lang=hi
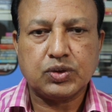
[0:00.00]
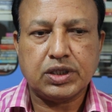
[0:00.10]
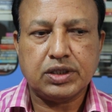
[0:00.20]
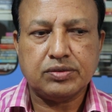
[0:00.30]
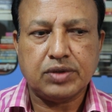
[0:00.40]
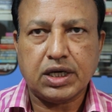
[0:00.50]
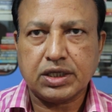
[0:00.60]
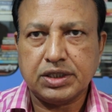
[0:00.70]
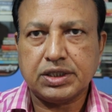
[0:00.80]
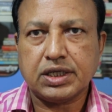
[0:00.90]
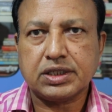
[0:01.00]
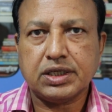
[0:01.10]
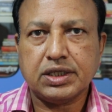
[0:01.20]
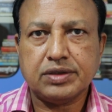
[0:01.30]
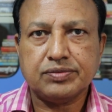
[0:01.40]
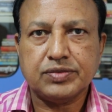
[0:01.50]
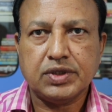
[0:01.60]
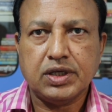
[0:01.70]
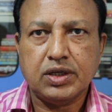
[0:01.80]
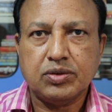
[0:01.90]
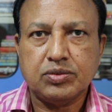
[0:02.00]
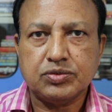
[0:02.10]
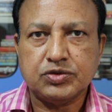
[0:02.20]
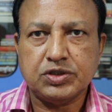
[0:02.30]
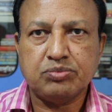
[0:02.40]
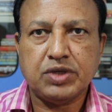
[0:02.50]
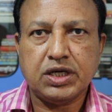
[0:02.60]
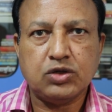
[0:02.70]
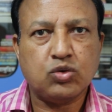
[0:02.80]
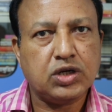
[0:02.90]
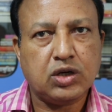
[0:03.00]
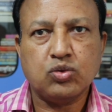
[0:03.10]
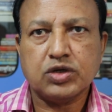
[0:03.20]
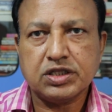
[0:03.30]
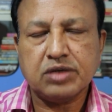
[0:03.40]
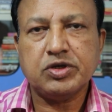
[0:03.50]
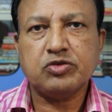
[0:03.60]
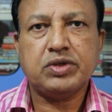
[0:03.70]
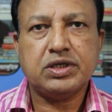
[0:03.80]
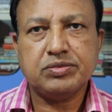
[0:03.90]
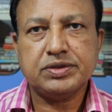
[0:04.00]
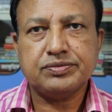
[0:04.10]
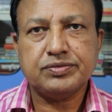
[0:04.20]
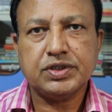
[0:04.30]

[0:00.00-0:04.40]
ओके आर्किटेक्ट हैं जिम में इनको अलाउ कर दिया बेसमेंट में